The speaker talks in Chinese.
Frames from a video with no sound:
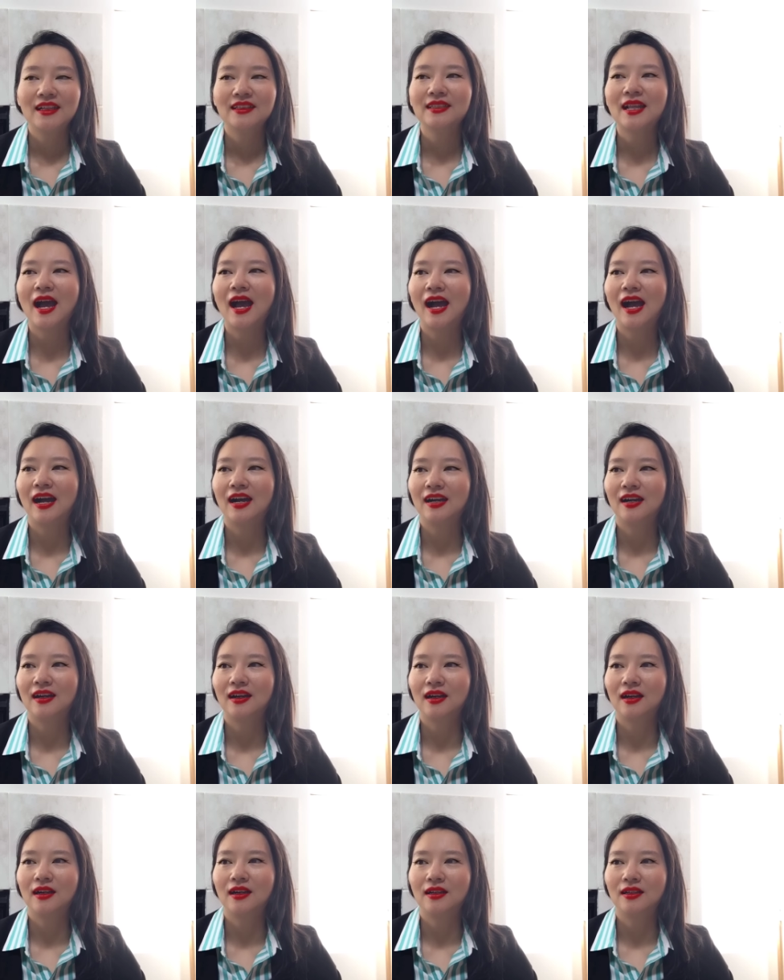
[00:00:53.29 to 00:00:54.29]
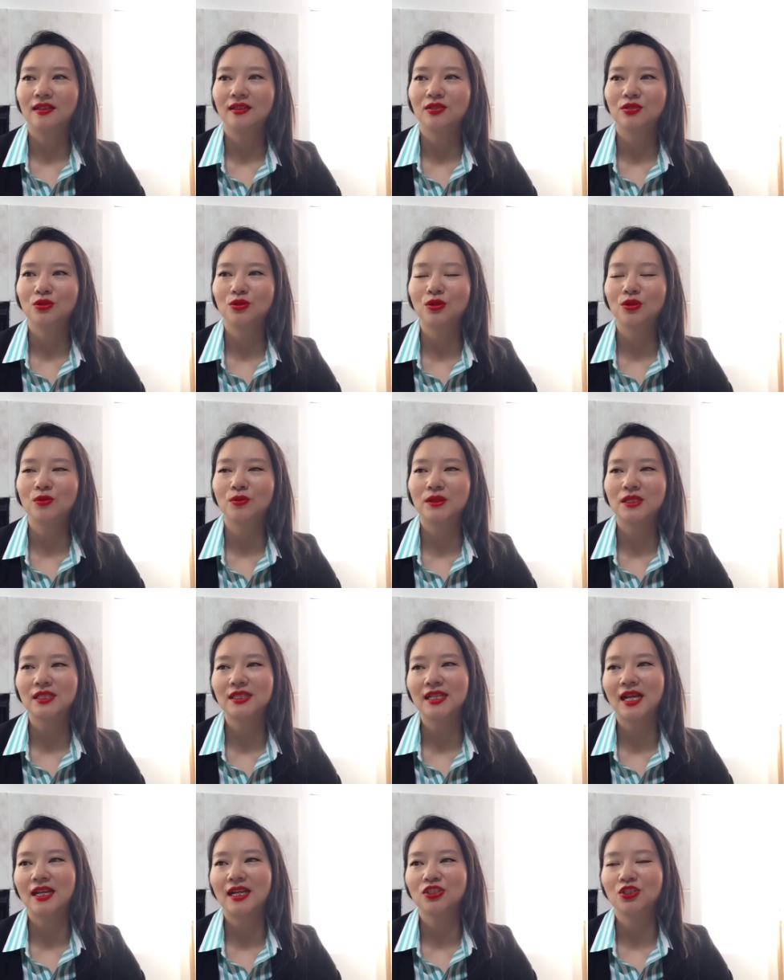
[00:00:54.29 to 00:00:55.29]
那呃，所以我
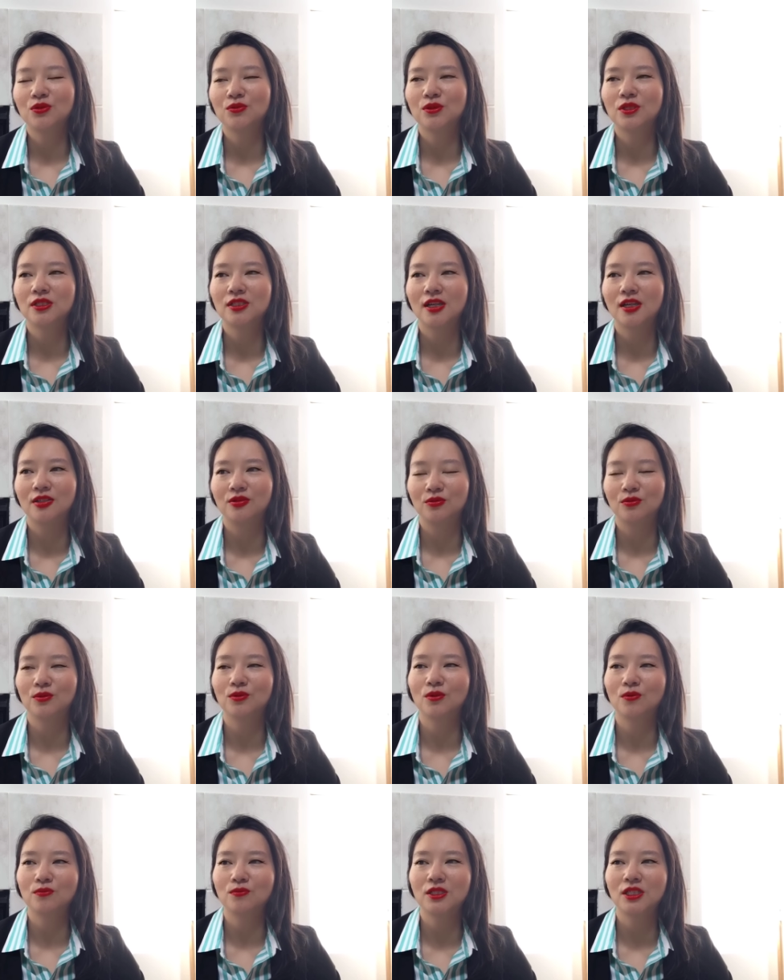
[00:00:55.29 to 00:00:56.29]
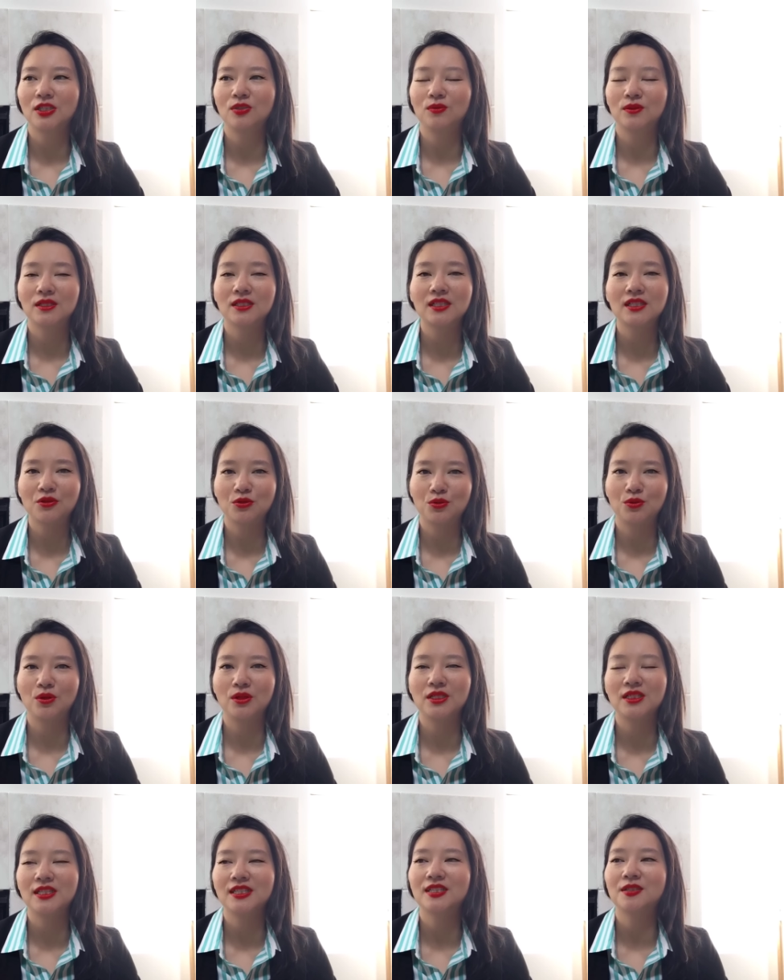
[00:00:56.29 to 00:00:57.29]
现在就是很多东西我正在
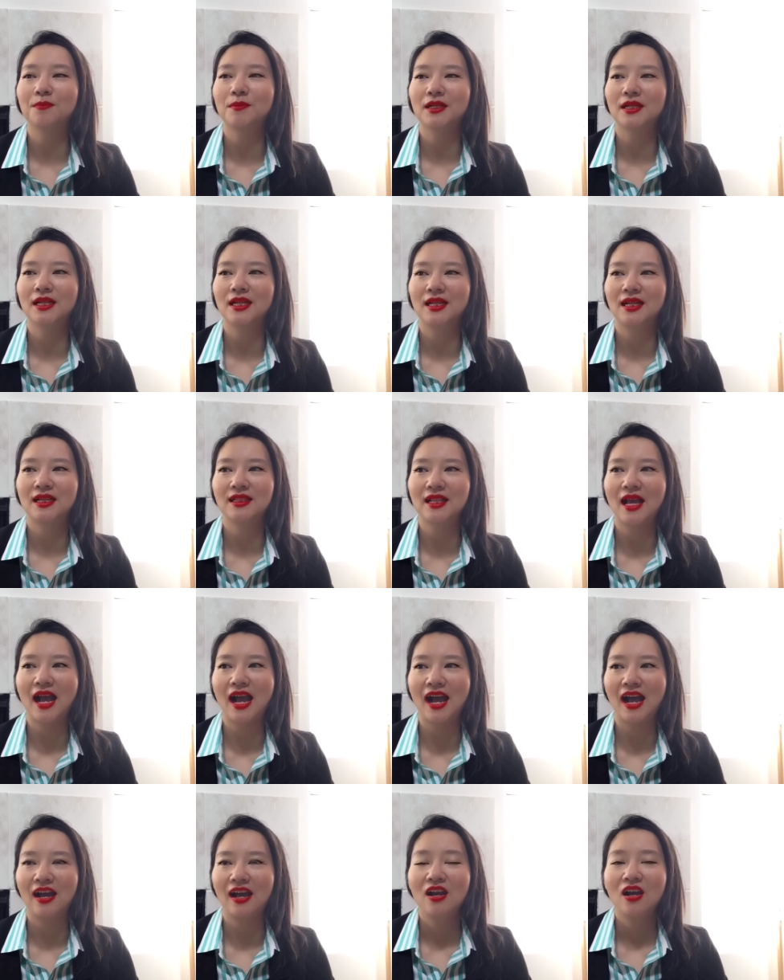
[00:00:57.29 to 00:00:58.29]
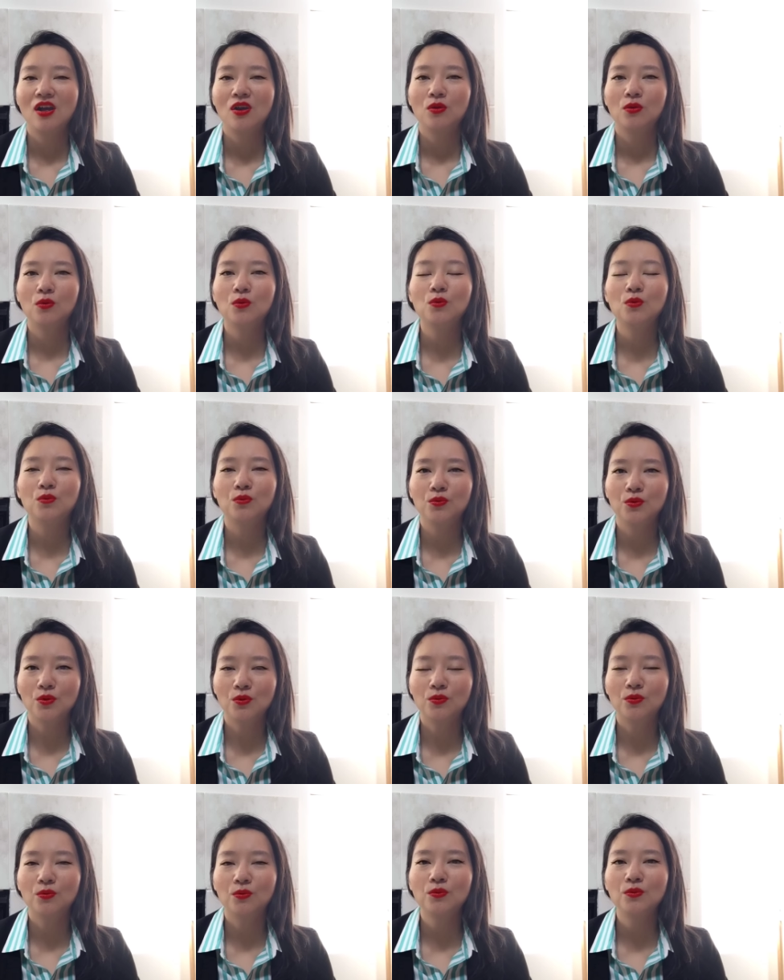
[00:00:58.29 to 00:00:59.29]
学习怎么可以让它物
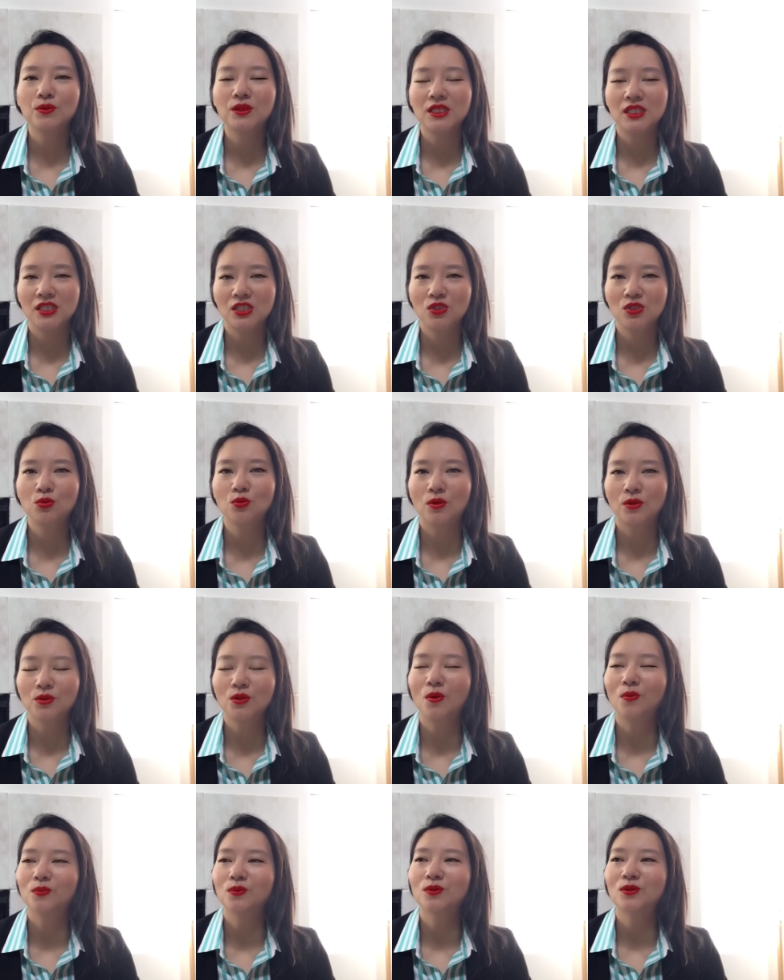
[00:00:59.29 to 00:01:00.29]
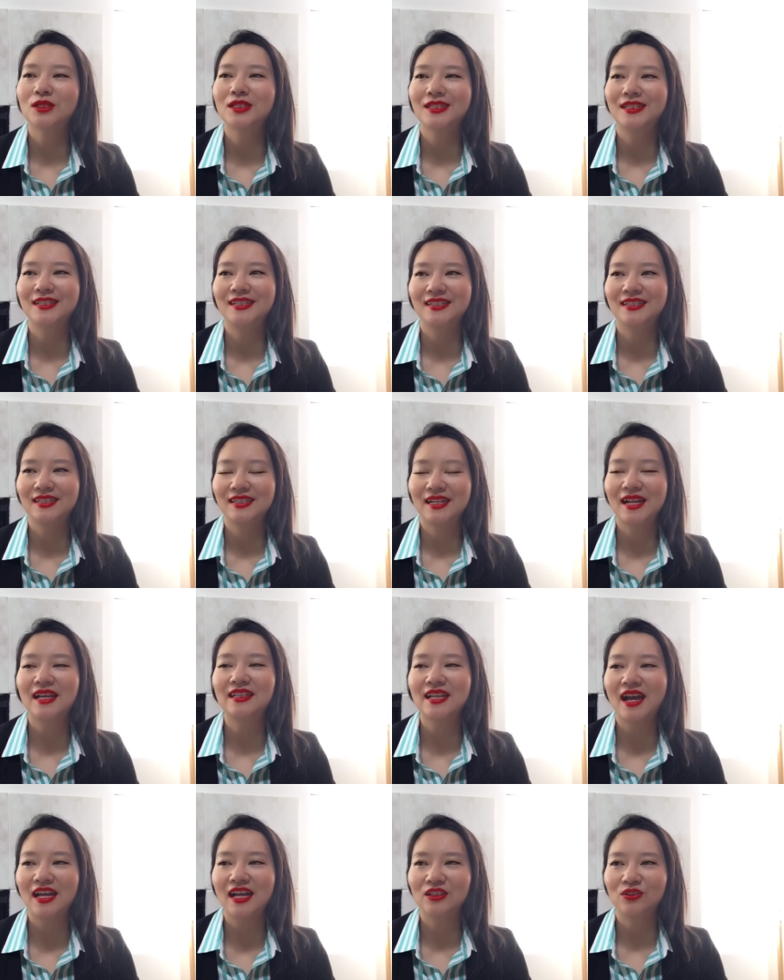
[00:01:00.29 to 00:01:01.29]
用物其所用，就是
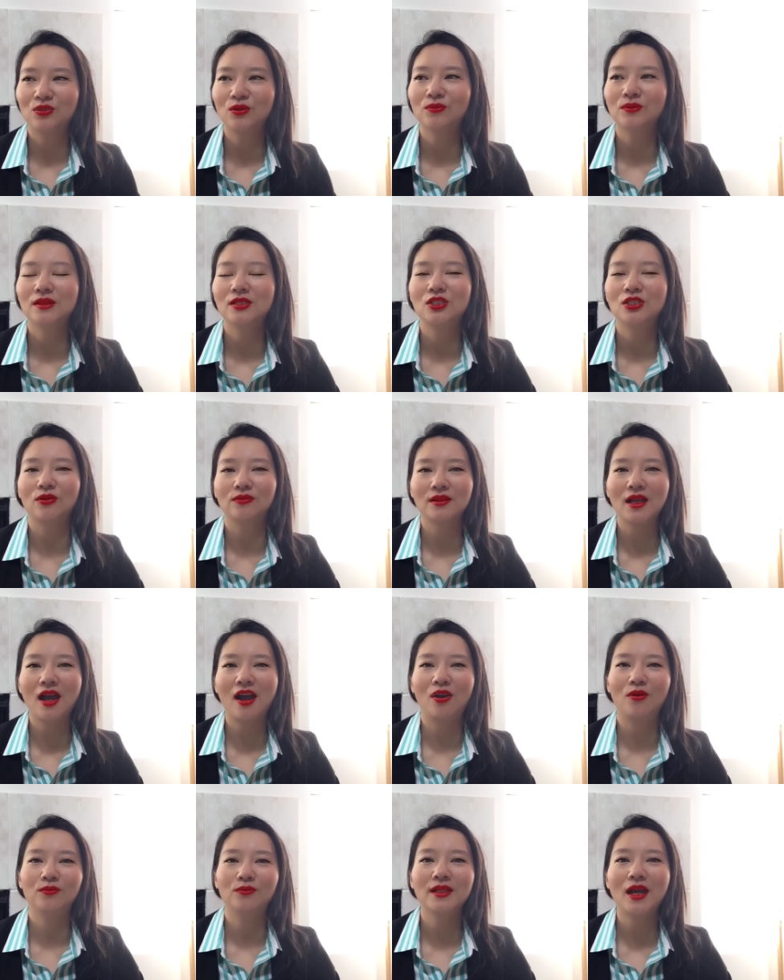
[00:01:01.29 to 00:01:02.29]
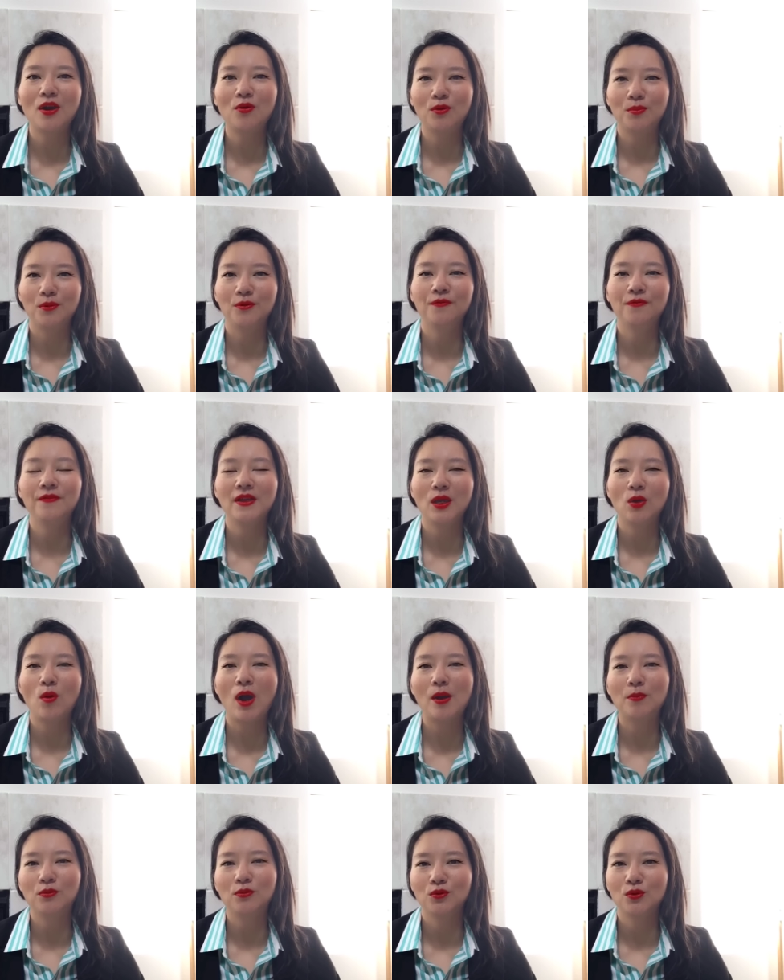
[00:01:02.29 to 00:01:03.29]
让它能用得久。那好，那我们废
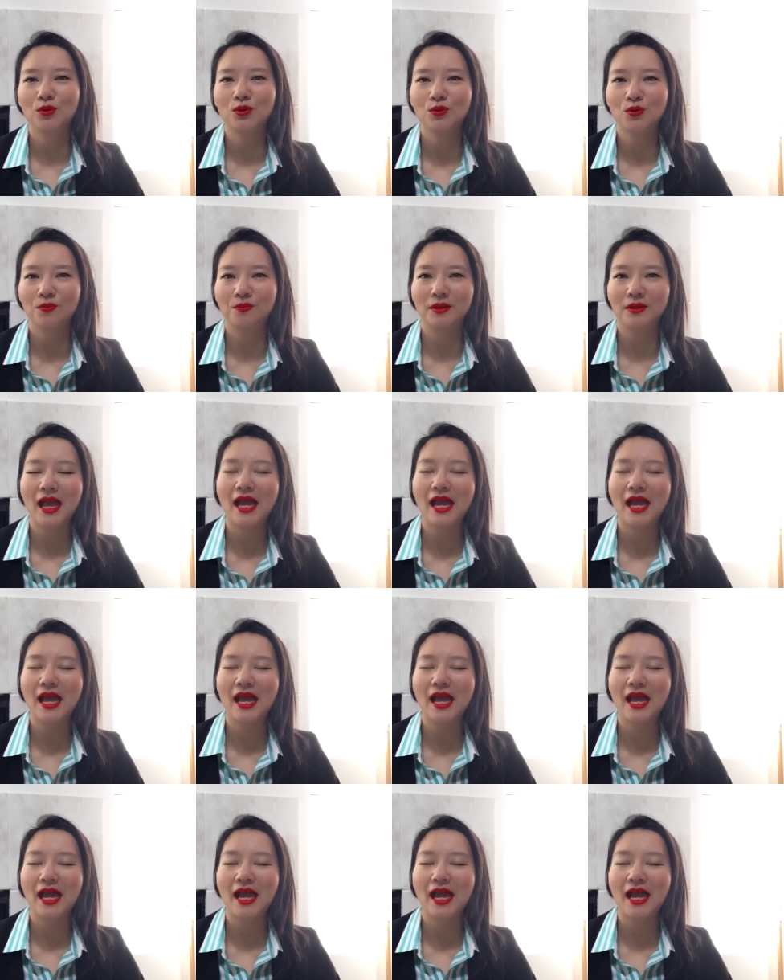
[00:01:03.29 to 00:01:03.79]
话不多说，我们